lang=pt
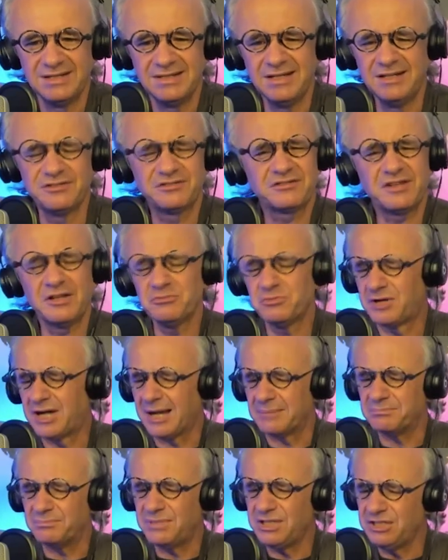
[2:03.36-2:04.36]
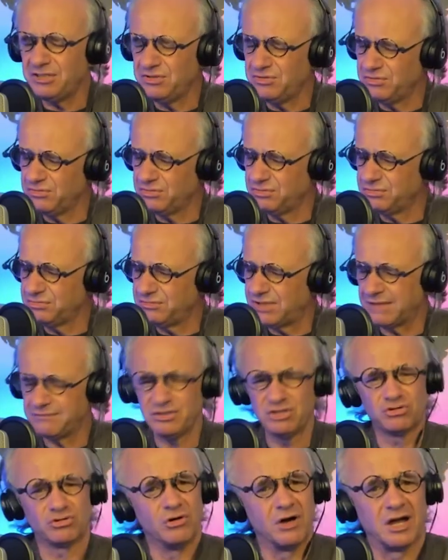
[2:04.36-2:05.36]
Ele está no caminho da
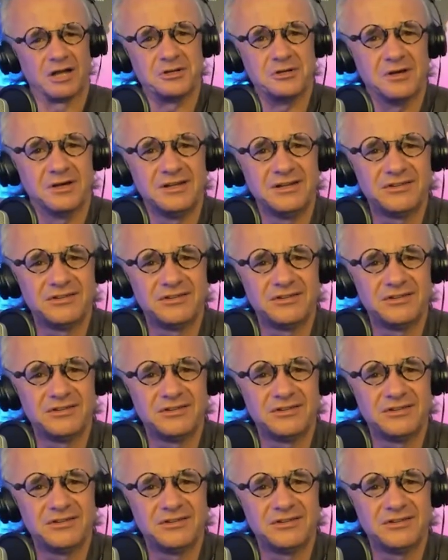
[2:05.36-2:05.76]
vitória,